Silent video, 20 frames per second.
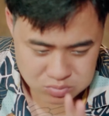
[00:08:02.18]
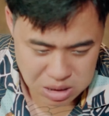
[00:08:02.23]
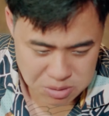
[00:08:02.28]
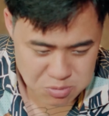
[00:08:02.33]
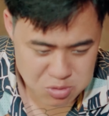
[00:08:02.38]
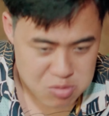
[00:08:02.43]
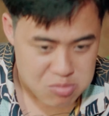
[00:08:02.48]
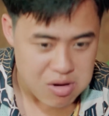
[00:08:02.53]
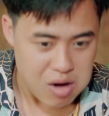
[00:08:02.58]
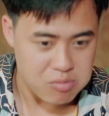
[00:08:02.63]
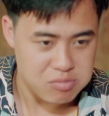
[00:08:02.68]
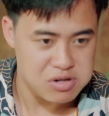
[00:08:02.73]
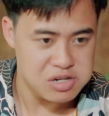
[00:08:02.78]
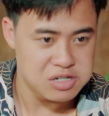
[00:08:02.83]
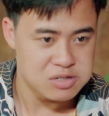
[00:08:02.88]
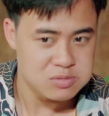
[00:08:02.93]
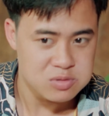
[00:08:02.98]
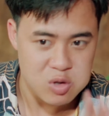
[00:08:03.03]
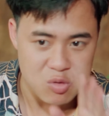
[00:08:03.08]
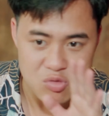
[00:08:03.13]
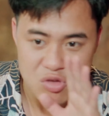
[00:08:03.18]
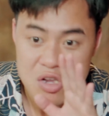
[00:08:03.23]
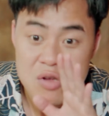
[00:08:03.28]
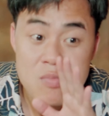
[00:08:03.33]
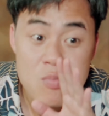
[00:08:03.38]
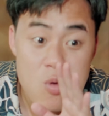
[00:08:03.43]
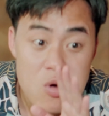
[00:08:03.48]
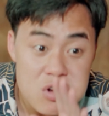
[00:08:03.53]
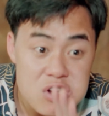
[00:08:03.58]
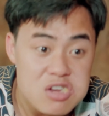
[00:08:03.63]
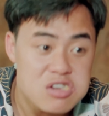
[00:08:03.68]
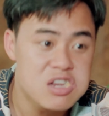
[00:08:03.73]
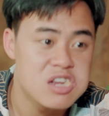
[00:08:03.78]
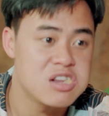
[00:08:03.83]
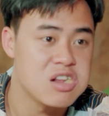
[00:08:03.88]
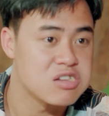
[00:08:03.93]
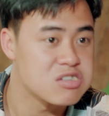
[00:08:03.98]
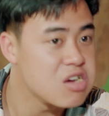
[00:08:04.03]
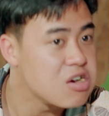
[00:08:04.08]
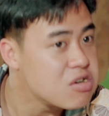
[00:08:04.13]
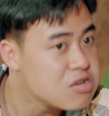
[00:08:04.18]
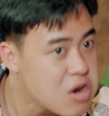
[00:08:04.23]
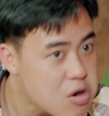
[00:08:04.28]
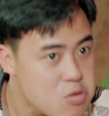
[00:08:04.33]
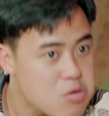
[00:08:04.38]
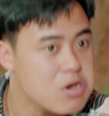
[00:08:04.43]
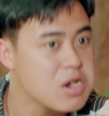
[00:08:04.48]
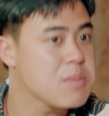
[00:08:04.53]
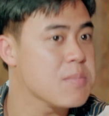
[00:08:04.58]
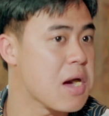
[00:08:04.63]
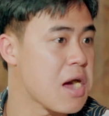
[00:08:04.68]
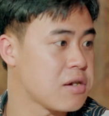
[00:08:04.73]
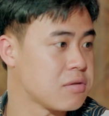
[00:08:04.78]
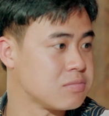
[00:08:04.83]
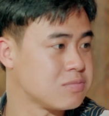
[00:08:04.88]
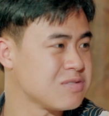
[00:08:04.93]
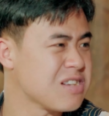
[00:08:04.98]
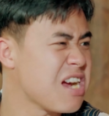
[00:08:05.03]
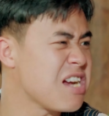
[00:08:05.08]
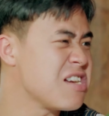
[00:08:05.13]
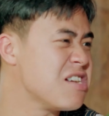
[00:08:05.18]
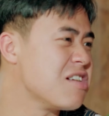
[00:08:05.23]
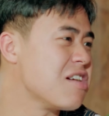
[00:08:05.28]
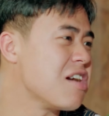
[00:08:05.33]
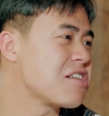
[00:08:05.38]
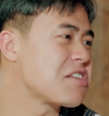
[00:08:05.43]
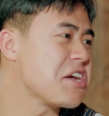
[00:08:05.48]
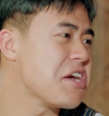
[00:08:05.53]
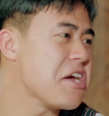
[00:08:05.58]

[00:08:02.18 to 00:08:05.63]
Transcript: cho tôi học đi một tí muốn cái gì thằng tượng nấu được đấy mà Anh đi ăn